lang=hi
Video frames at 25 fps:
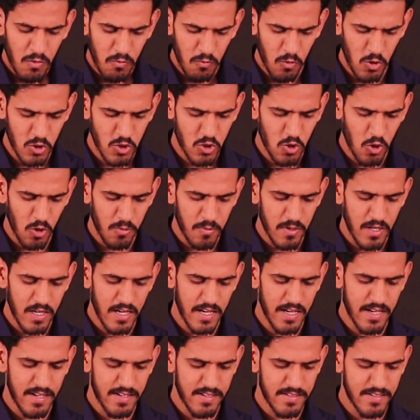वो जो भी
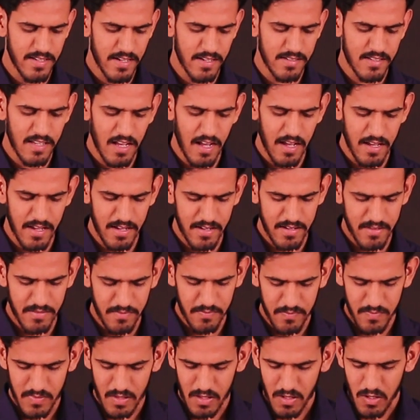है जैसा
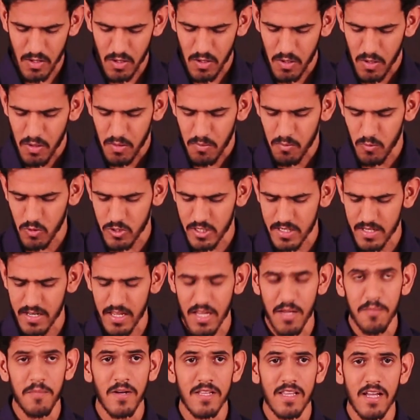है मुझे
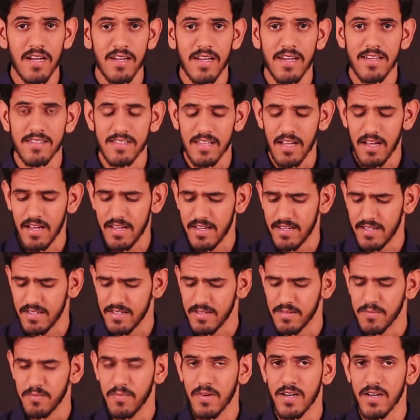नहीं पता कैसा है